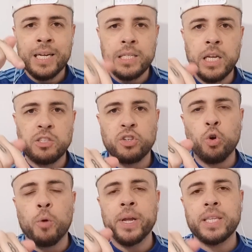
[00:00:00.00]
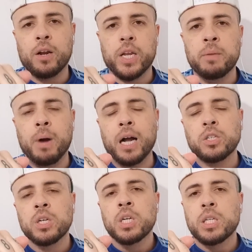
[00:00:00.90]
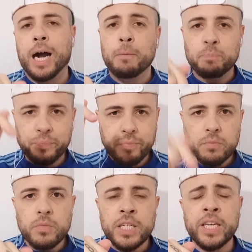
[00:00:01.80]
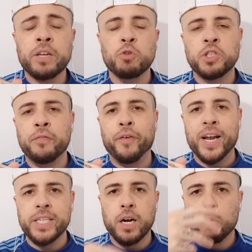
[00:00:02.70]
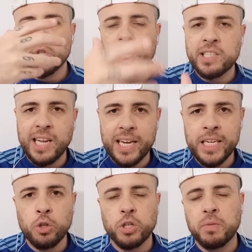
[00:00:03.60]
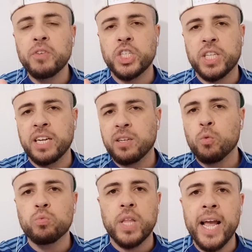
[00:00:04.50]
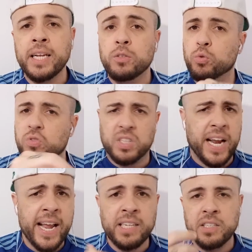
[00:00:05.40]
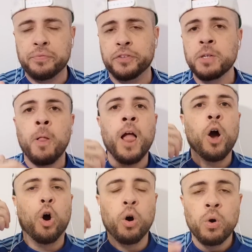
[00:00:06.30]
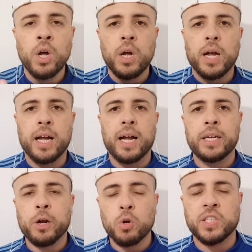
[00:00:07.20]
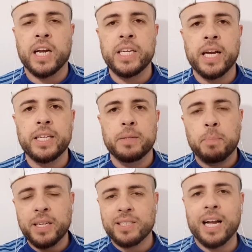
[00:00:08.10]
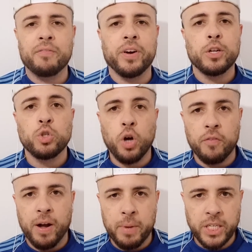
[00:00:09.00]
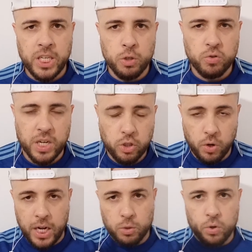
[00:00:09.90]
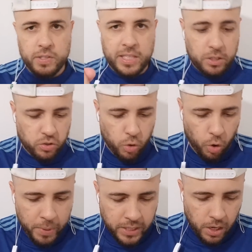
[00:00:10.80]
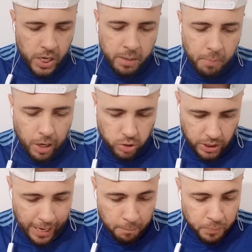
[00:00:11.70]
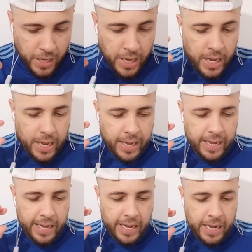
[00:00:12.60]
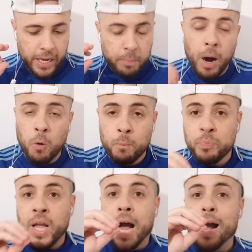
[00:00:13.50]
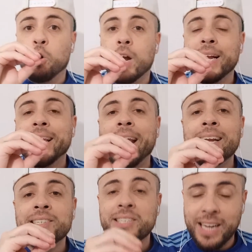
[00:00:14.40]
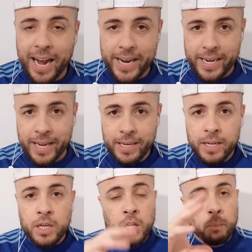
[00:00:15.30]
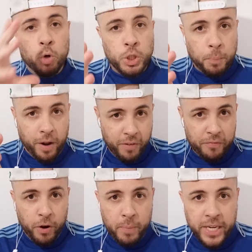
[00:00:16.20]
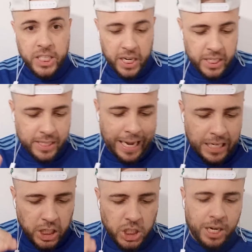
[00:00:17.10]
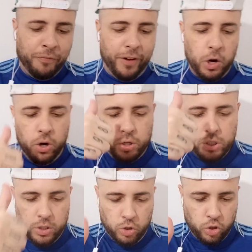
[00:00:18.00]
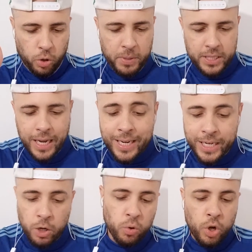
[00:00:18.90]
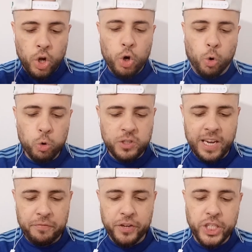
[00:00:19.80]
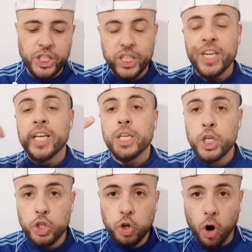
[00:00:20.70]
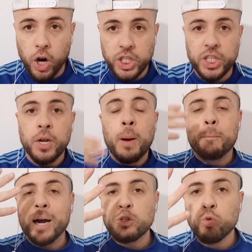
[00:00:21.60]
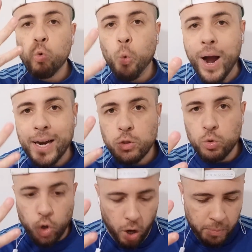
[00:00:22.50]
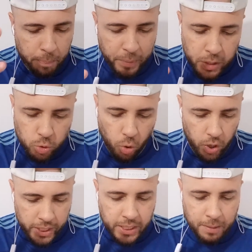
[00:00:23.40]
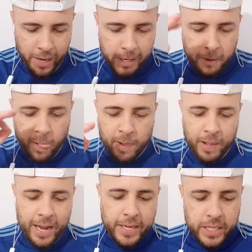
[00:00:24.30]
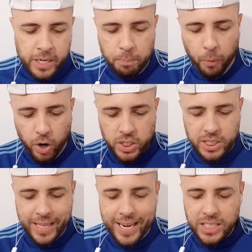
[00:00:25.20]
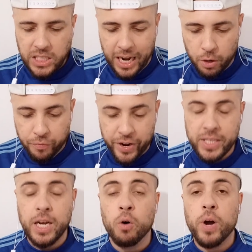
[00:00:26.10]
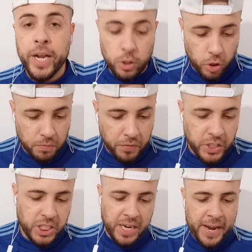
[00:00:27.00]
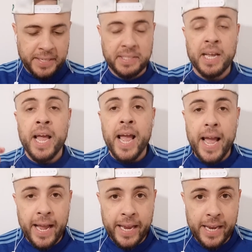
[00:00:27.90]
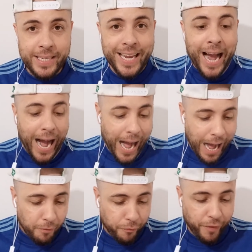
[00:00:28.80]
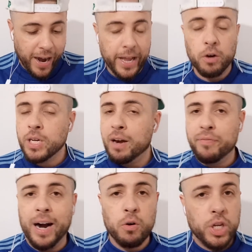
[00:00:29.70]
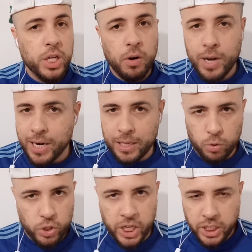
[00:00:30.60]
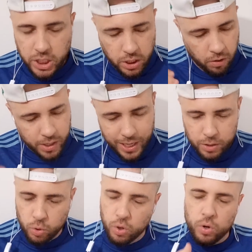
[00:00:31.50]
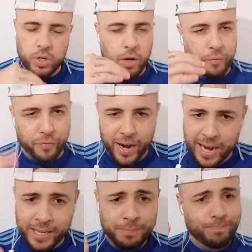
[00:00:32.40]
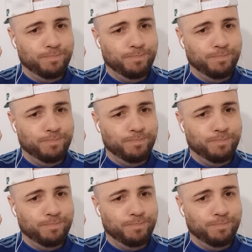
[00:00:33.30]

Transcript: Deixe seu comentário aqui embaixo, tá? O que, que você faria? Utilizaria em 2023 algum deles, os três, enfim, ou é, negociaria aí, emprestava novamente aí os três jogadores? Deixe seu comentário aqui embaixo, tá? É, e bom, agora quem sai, né? Muito provavelmente aí, tá? A gente já falou sobre Danilo, Kusevich e Jorge, mas um quarto nome pintou aí também né, e que pode deixar o Verdão em 2023. É ele, Rafael Navarro, que não agradou. Gente, não agradou, não vai.